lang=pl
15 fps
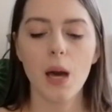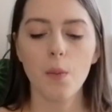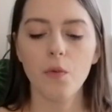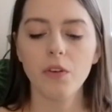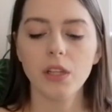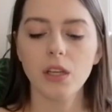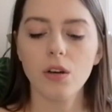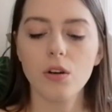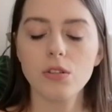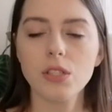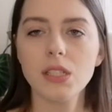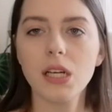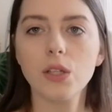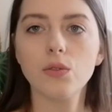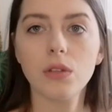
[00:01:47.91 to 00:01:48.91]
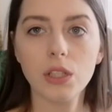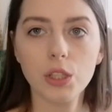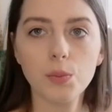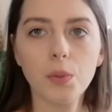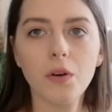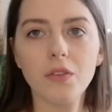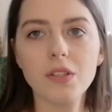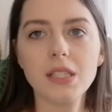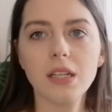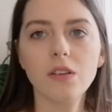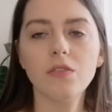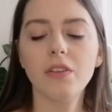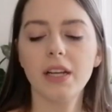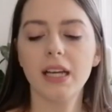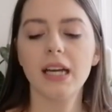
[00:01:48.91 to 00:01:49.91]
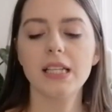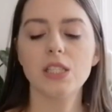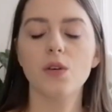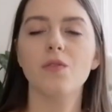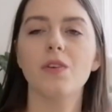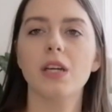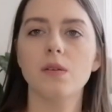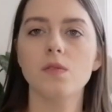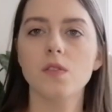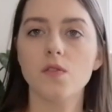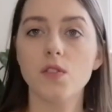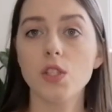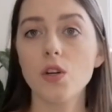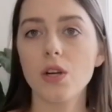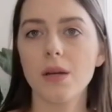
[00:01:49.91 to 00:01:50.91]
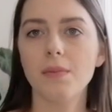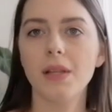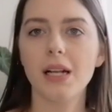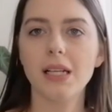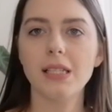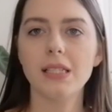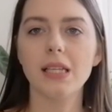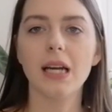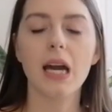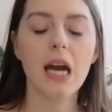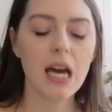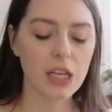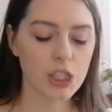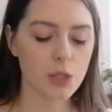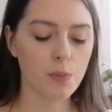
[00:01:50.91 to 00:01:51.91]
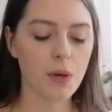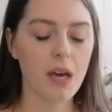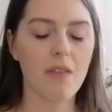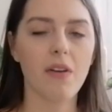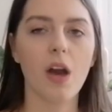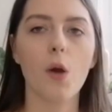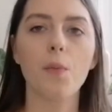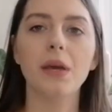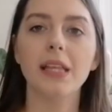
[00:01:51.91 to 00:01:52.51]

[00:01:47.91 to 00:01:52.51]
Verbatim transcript: Mówię tutaj o roślinach, które typowo z taką wariegacją, jakimś wzorem na liściach się pojawiają.